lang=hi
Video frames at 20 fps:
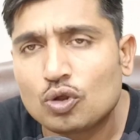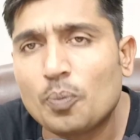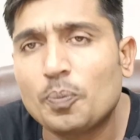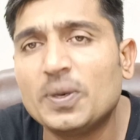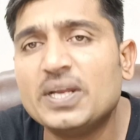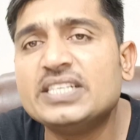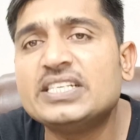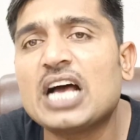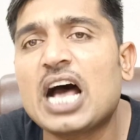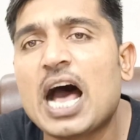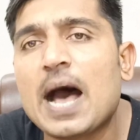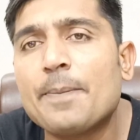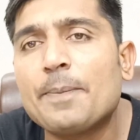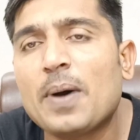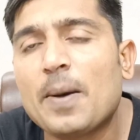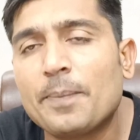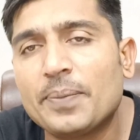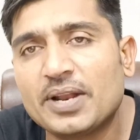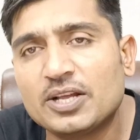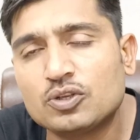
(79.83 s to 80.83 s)
तो प्लीज़
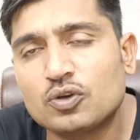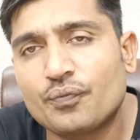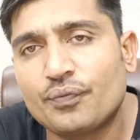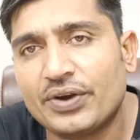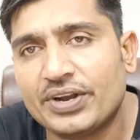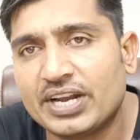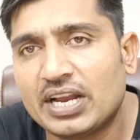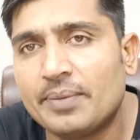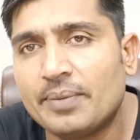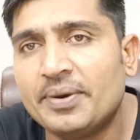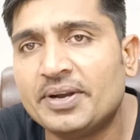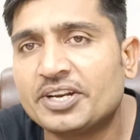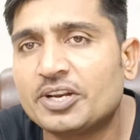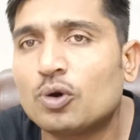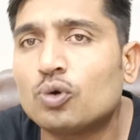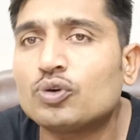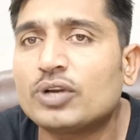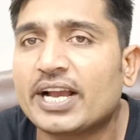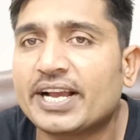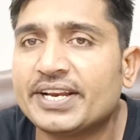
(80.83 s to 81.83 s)
आप अपना जो
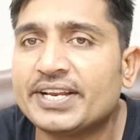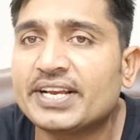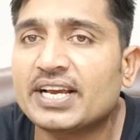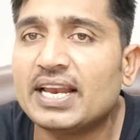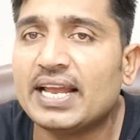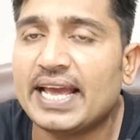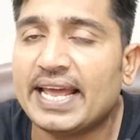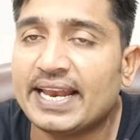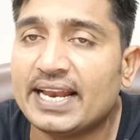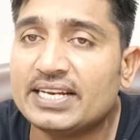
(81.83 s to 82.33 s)
फंडामेंटल और टेक्निकल